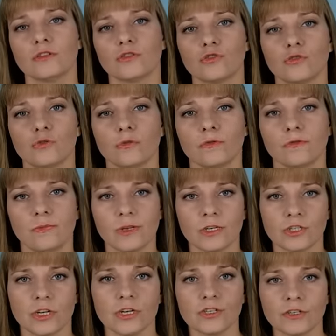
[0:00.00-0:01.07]
что в
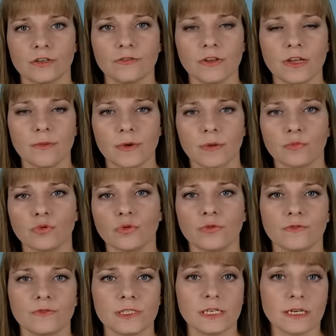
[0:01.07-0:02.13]
ближайшее время будут
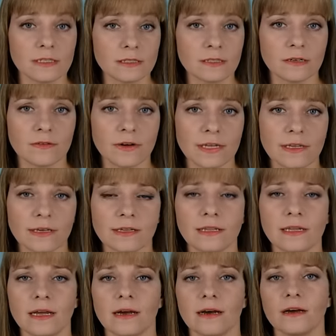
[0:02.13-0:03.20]
все основания
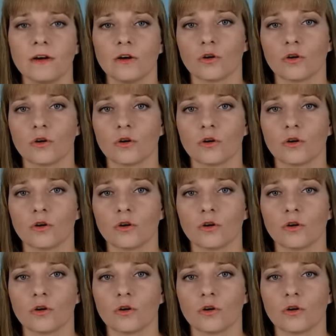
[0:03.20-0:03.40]
для